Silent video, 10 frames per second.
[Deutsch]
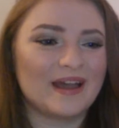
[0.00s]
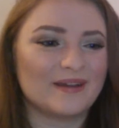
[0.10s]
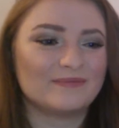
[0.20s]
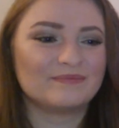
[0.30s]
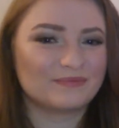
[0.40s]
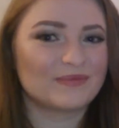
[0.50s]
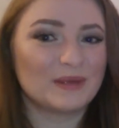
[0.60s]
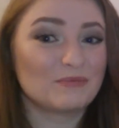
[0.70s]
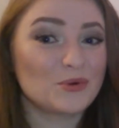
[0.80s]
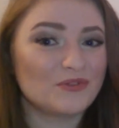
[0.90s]
ähm,
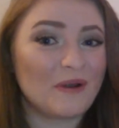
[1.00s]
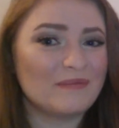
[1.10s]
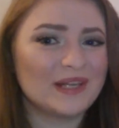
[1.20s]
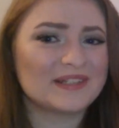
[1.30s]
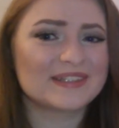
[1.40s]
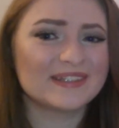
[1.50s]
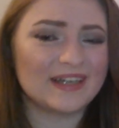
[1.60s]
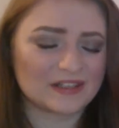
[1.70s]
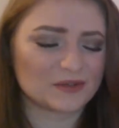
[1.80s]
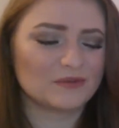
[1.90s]
in Buchform lese,
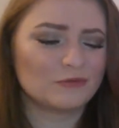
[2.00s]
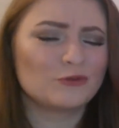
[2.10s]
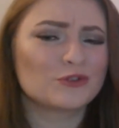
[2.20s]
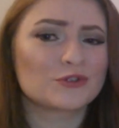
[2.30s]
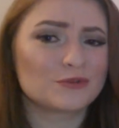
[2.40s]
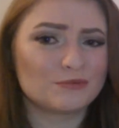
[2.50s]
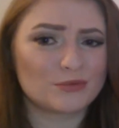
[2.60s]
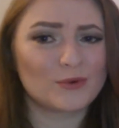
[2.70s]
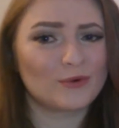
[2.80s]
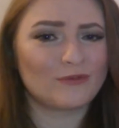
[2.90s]
also im physischen
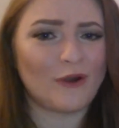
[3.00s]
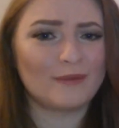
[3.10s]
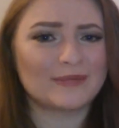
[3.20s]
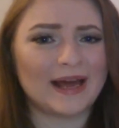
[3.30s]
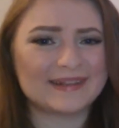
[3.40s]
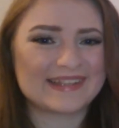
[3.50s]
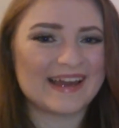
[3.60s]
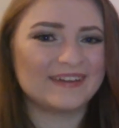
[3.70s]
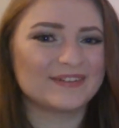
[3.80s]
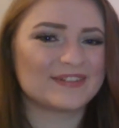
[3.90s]
Buchform da
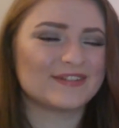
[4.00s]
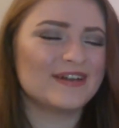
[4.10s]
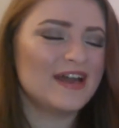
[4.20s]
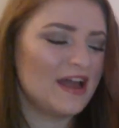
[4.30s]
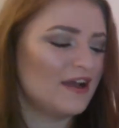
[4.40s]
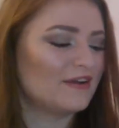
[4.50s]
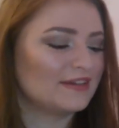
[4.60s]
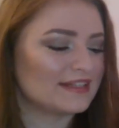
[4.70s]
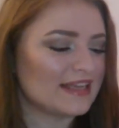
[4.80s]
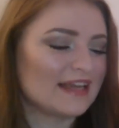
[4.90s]
sein und so.
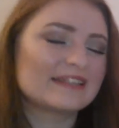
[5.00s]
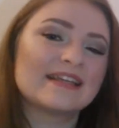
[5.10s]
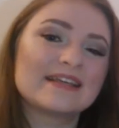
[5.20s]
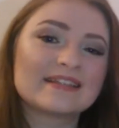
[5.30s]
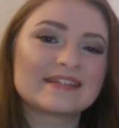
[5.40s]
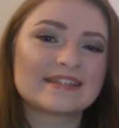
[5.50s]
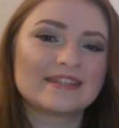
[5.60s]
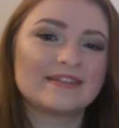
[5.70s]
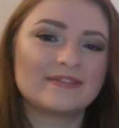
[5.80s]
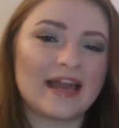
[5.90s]
Und das erste
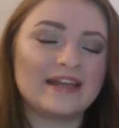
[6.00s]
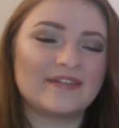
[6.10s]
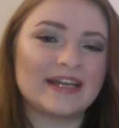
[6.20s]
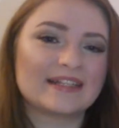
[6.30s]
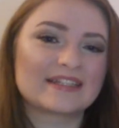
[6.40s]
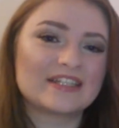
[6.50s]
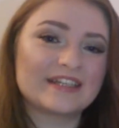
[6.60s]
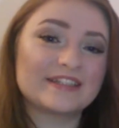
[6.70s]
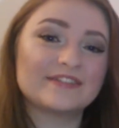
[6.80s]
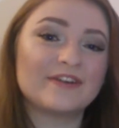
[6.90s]
ist eine
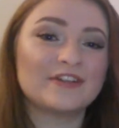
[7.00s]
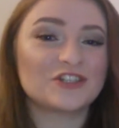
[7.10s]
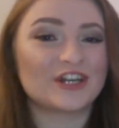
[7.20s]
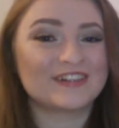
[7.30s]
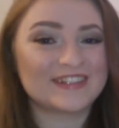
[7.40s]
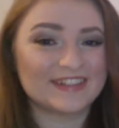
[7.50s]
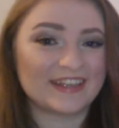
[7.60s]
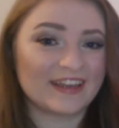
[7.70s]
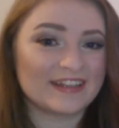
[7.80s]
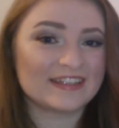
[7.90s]
Weihnachtsgeschichte von Charles
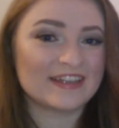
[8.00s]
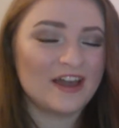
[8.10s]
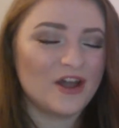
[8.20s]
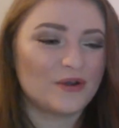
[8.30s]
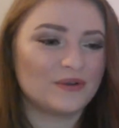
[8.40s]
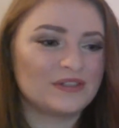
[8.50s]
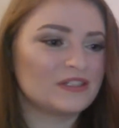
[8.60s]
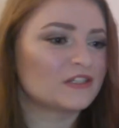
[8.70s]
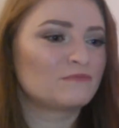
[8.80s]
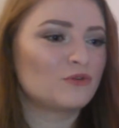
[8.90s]
Dickens. Und
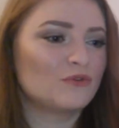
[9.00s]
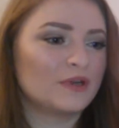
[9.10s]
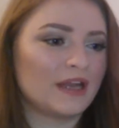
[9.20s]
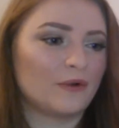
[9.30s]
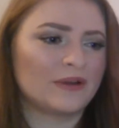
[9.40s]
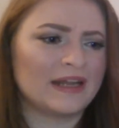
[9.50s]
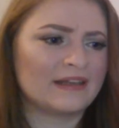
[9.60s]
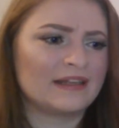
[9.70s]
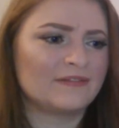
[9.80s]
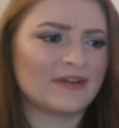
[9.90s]
dieses Buch wurde ja auch in
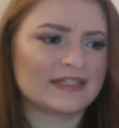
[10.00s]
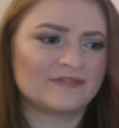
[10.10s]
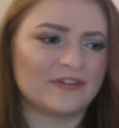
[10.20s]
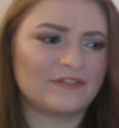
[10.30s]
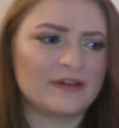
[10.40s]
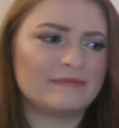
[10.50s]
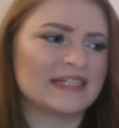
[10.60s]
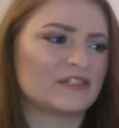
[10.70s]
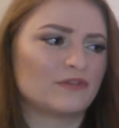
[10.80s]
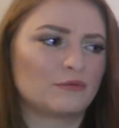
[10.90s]
etlichen Weisen verfilmt,
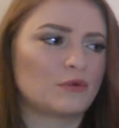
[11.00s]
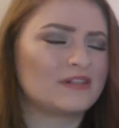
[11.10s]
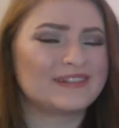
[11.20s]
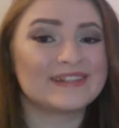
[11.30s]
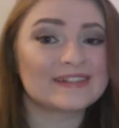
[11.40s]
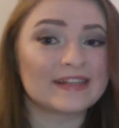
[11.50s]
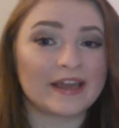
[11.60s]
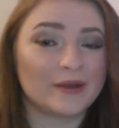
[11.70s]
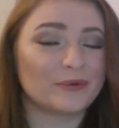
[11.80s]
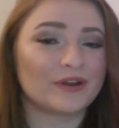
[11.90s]
also von Walt
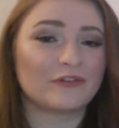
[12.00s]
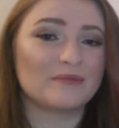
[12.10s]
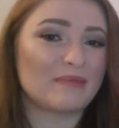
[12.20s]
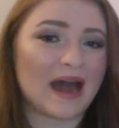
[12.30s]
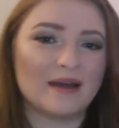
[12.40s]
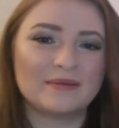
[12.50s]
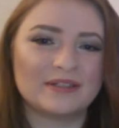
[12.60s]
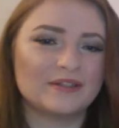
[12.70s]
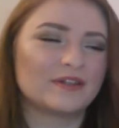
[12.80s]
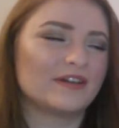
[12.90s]
Disney oder von
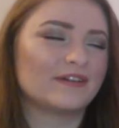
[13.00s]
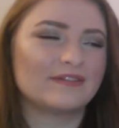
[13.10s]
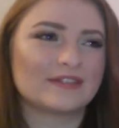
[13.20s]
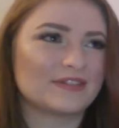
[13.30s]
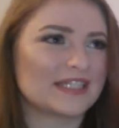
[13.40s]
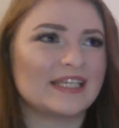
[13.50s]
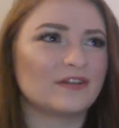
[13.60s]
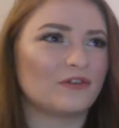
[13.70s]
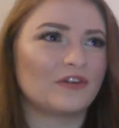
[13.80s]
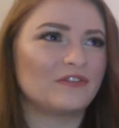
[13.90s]
Barbie oder was weiß ich
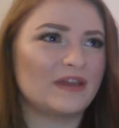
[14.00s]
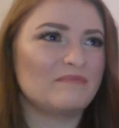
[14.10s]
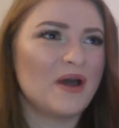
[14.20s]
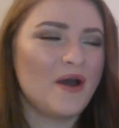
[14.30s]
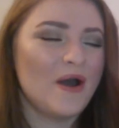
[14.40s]
noch von wem.